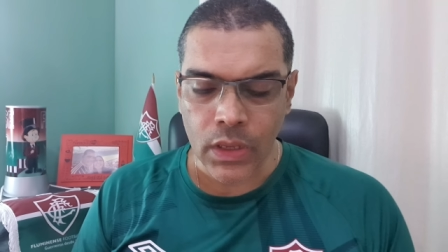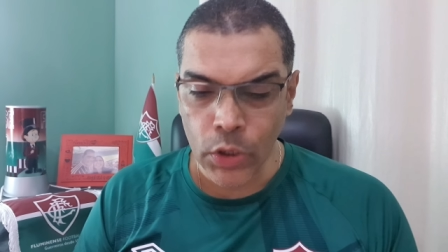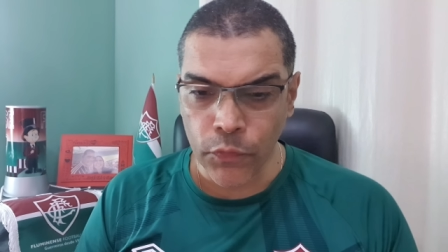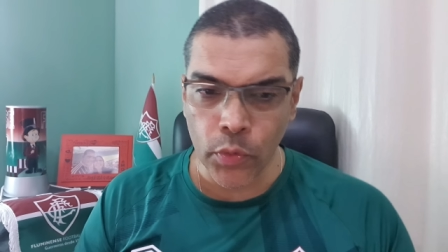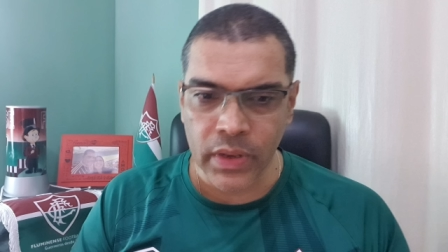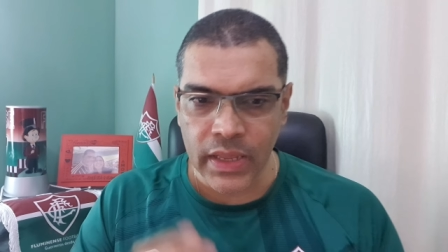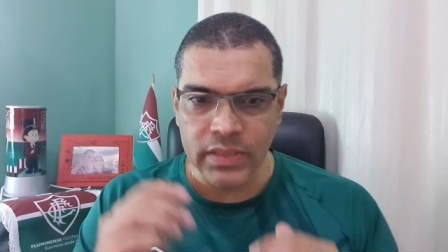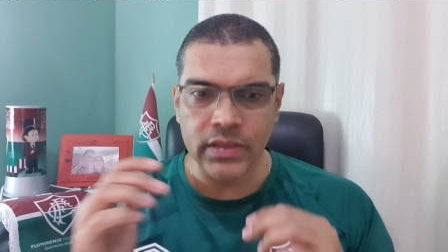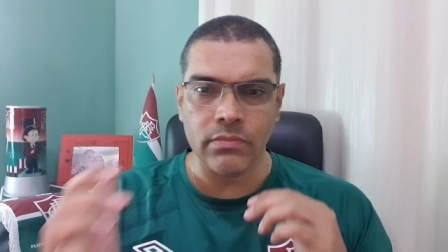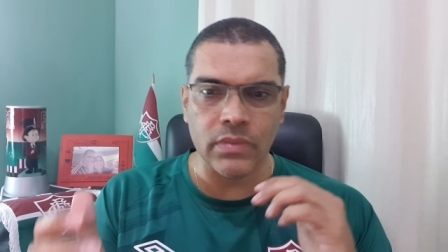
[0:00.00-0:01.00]
E o
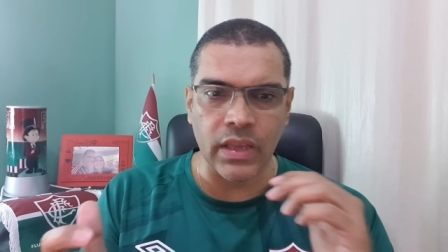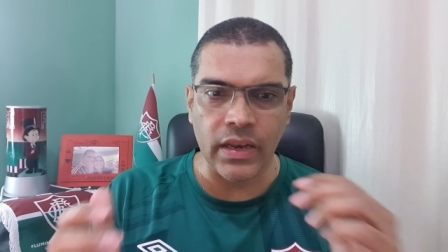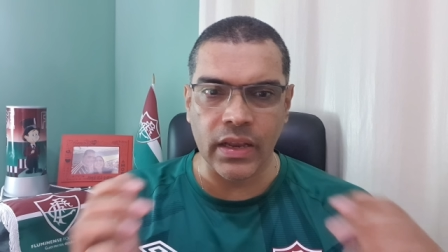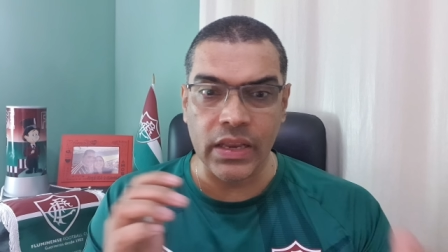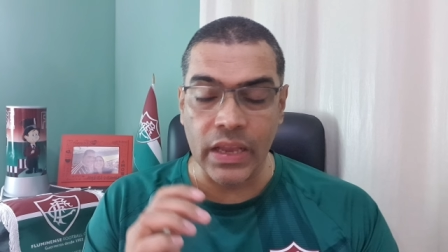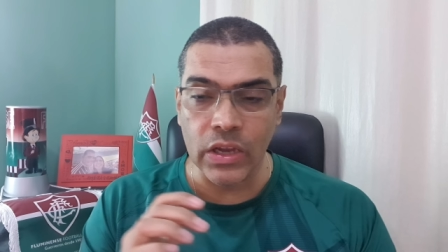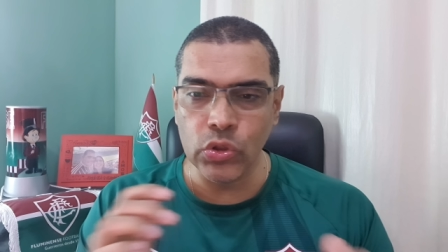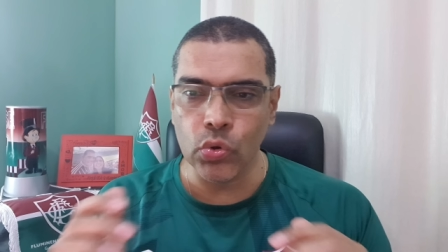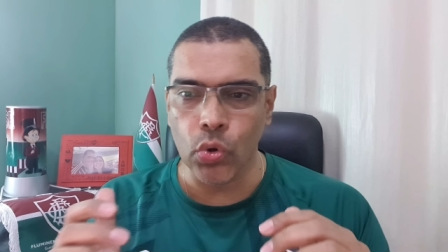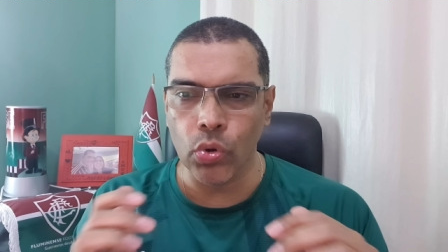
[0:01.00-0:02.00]
Fluminense
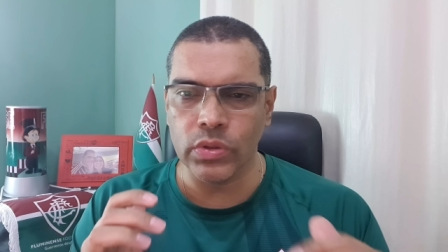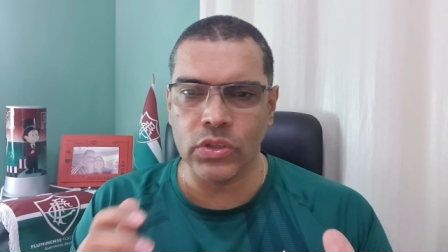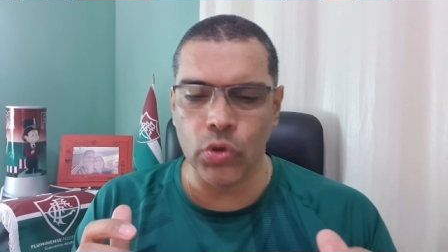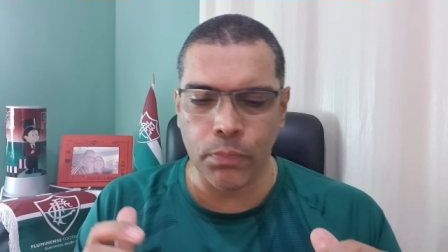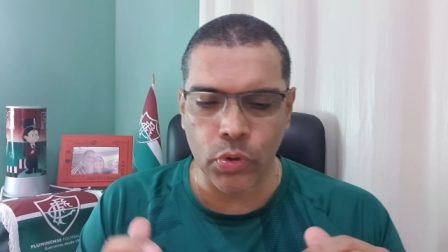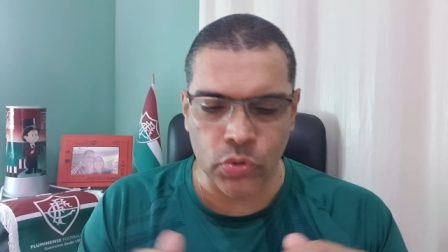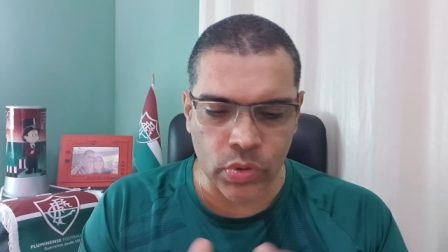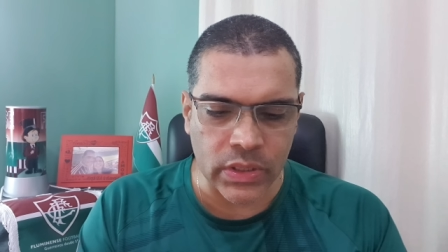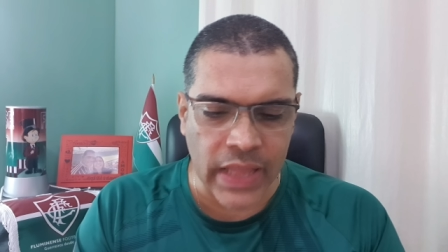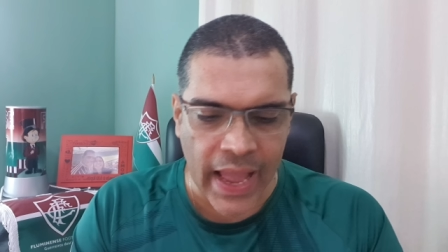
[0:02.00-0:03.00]
criando outras
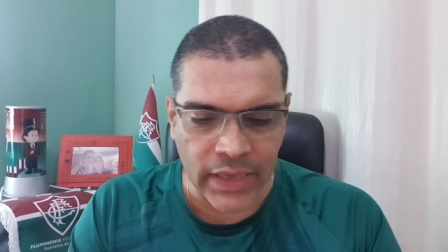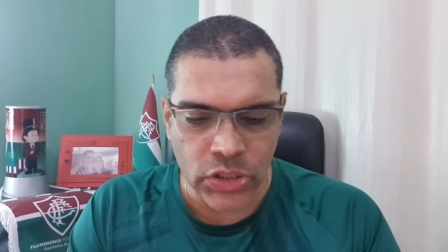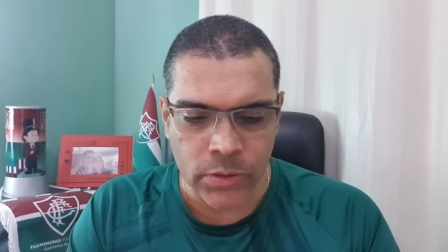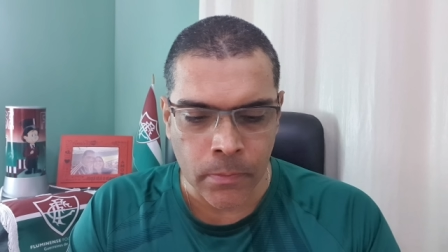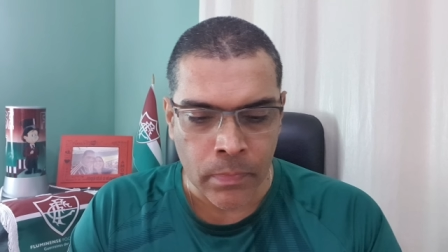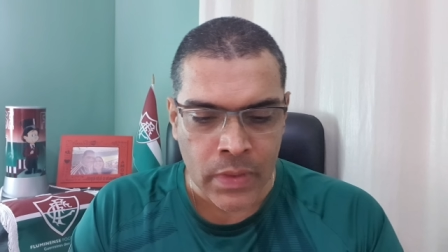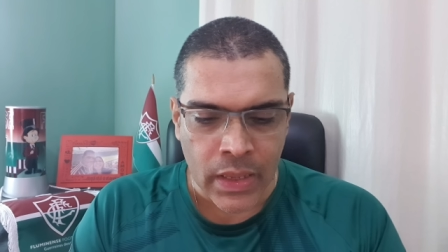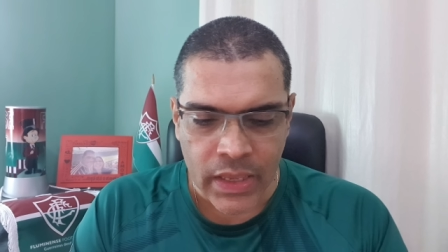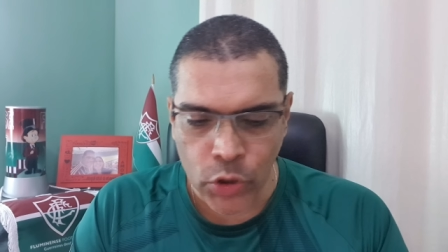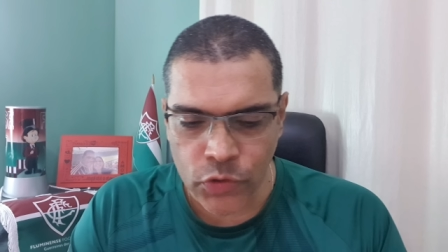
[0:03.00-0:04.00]
oportunidades.
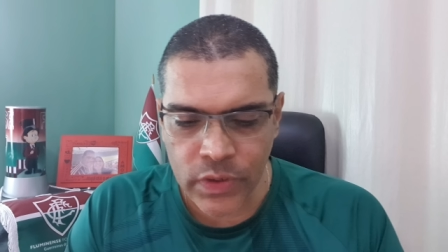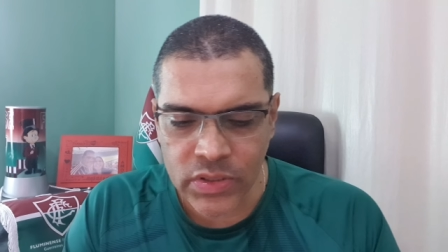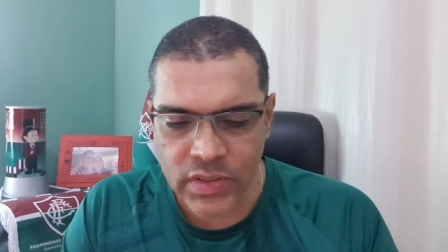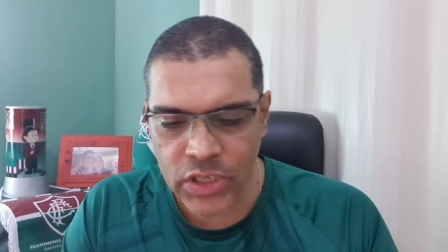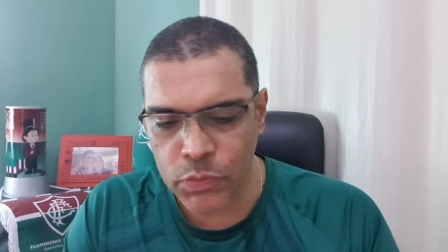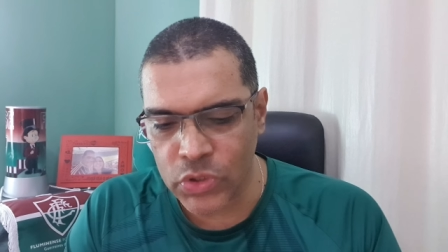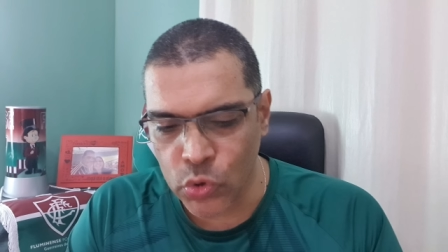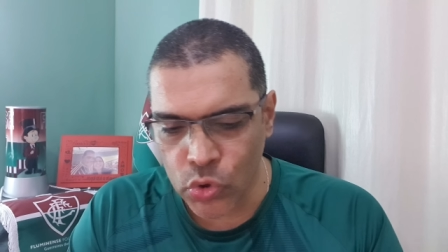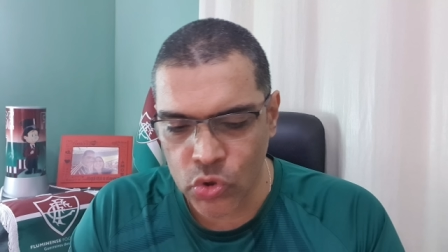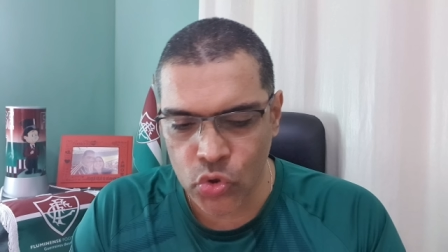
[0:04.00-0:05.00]
E aos 26
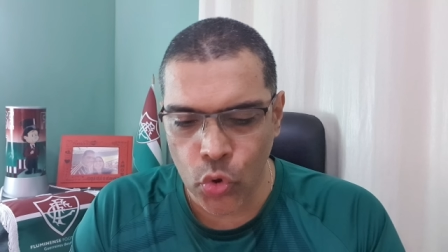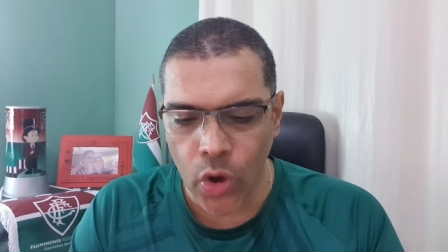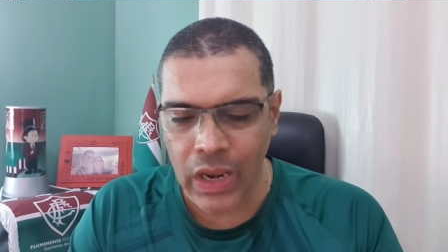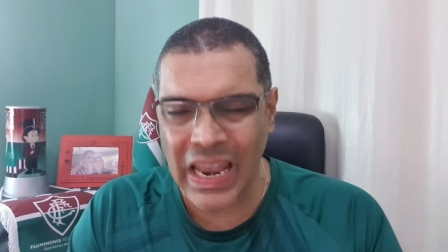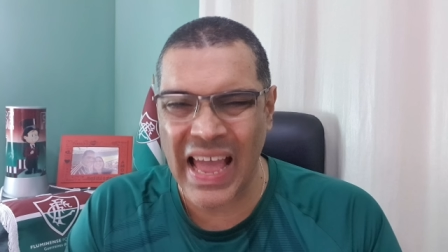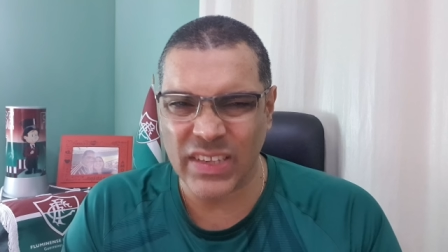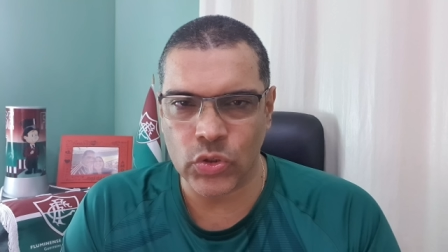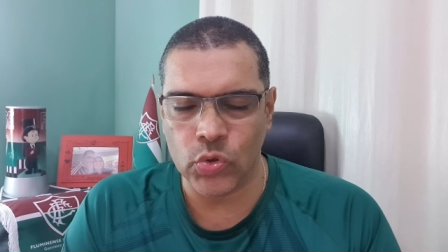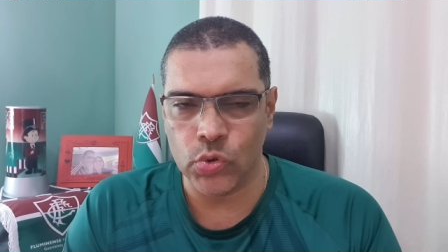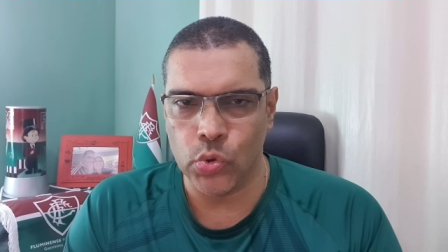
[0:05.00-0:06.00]
minutos, o
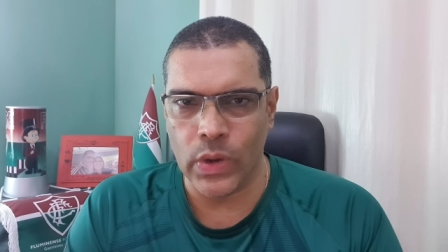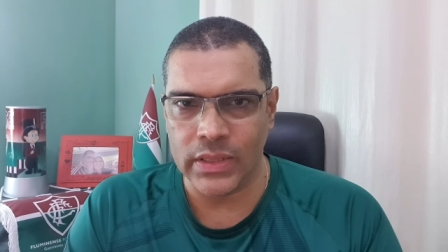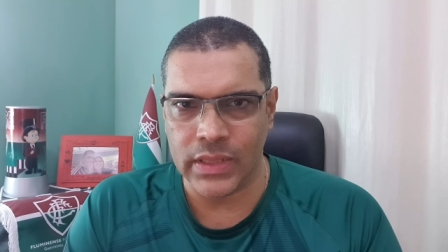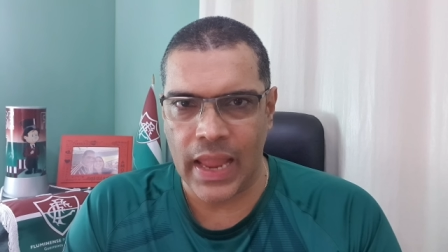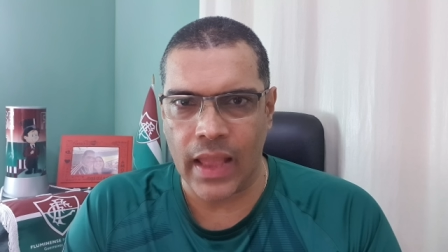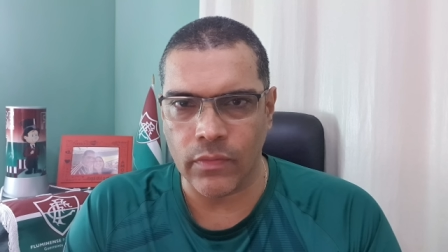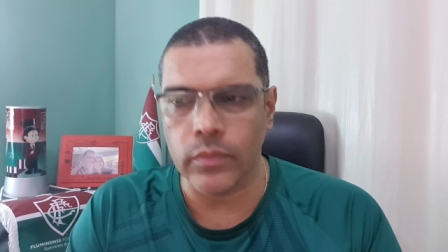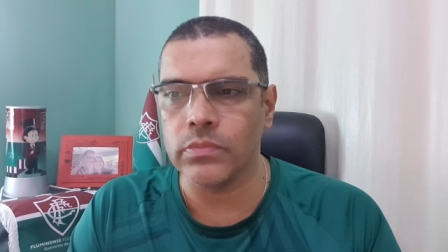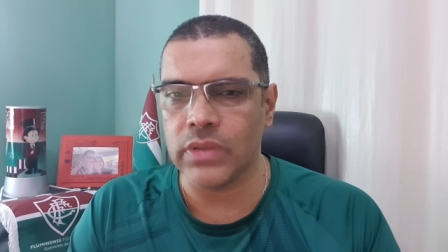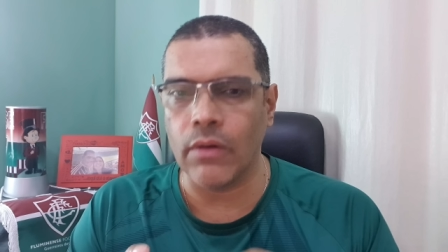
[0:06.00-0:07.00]
golaço do André.
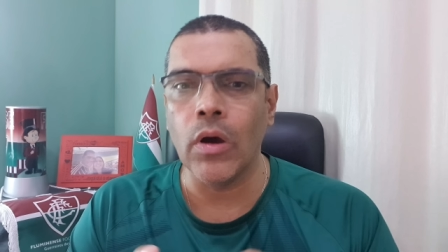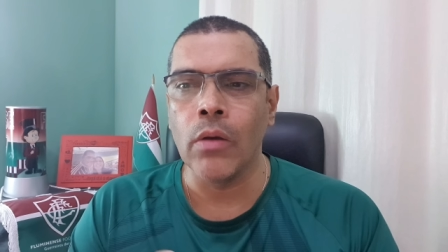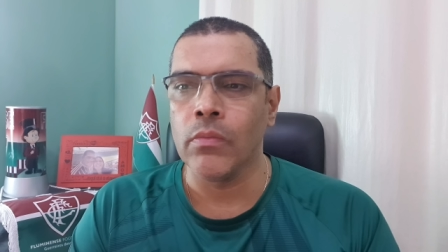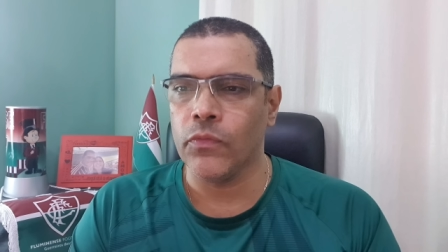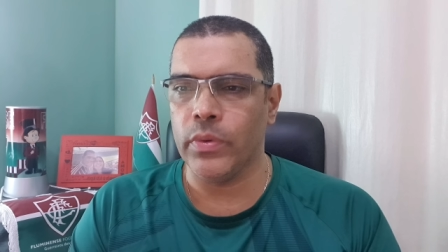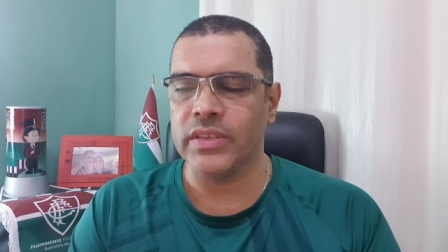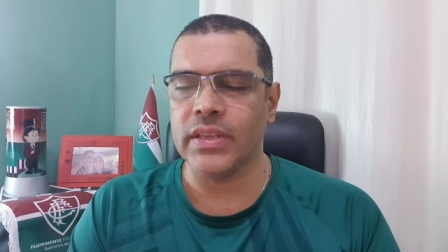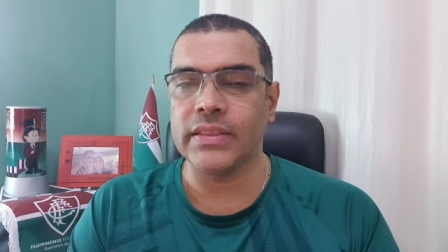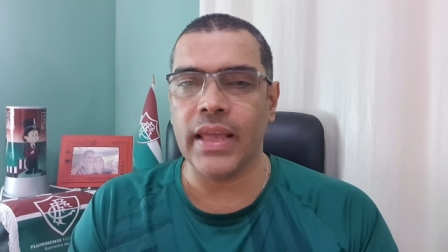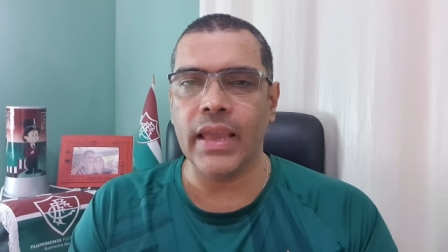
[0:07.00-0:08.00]
Então, o
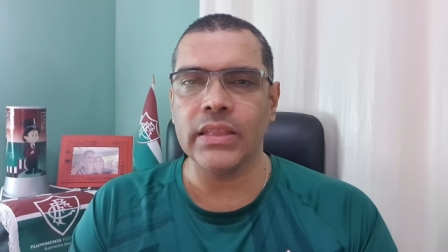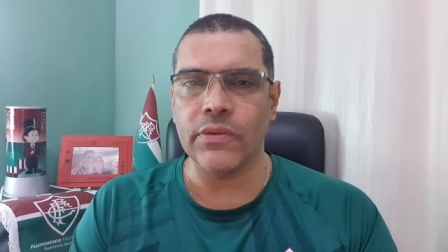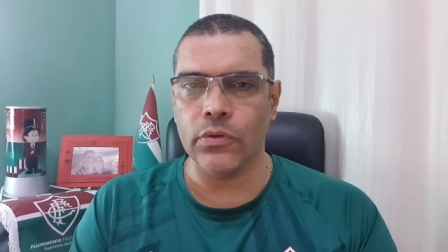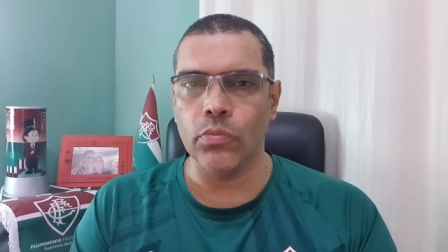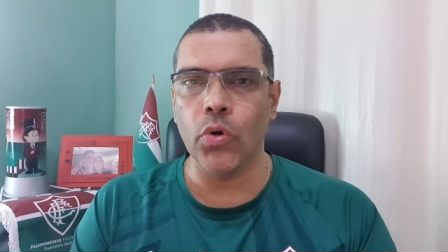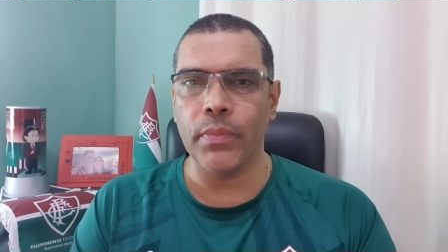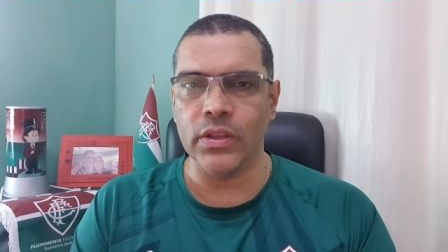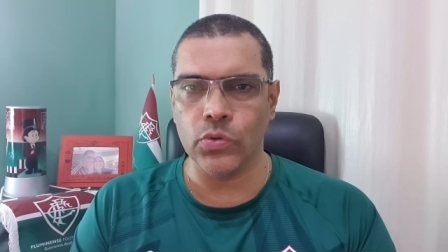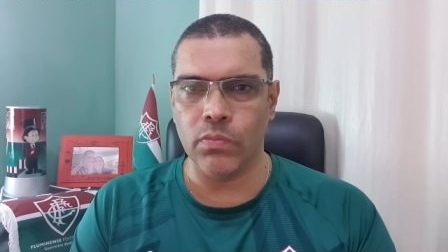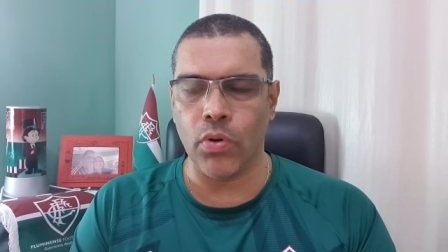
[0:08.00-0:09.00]
Fluminense até aí estava no
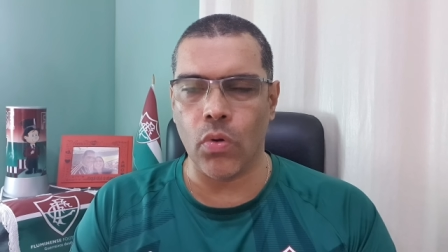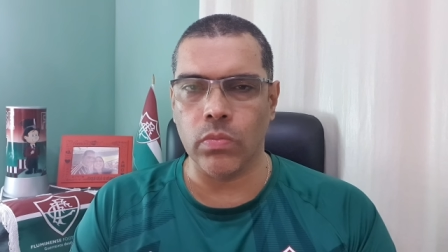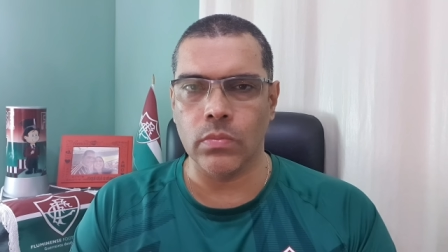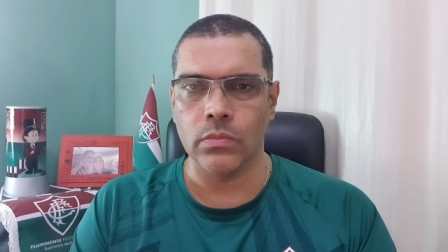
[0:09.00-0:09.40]
momento bom.